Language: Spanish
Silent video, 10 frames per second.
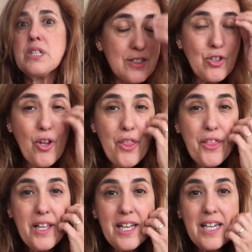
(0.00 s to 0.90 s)

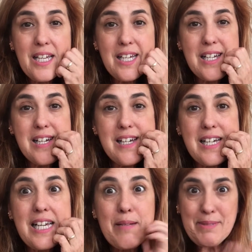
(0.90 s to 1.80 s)
Entonces,
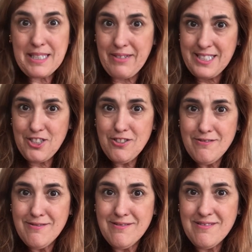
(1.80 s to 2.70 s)
el metaverso,
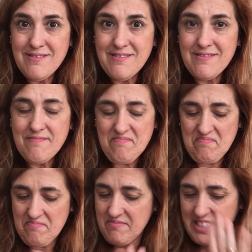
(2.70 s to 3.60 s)

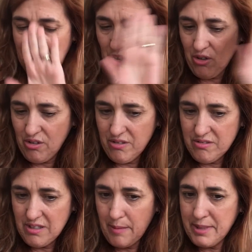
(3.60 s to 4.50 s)
de loco.
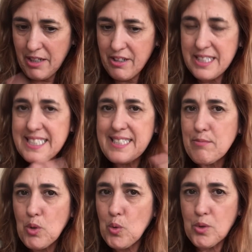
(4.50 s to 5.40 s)
A mí ahora ni se
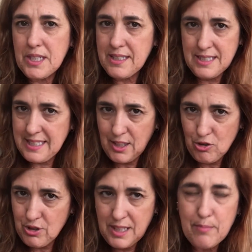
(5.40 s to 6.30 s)
me ocurre, ni
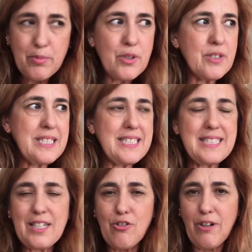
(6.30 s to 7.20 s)
tengo tiempo, ni
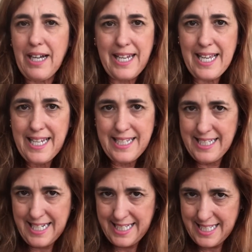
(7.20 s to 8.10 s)
tengo ganas, ni
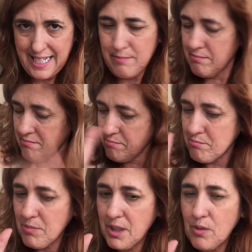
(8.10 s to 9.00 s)
nada, ni nada.
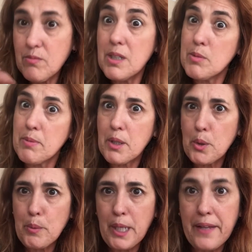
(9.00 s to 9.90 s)
Bueno, mira mi perro
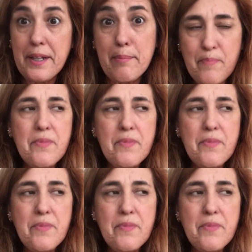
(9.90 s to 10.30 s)
como ladra.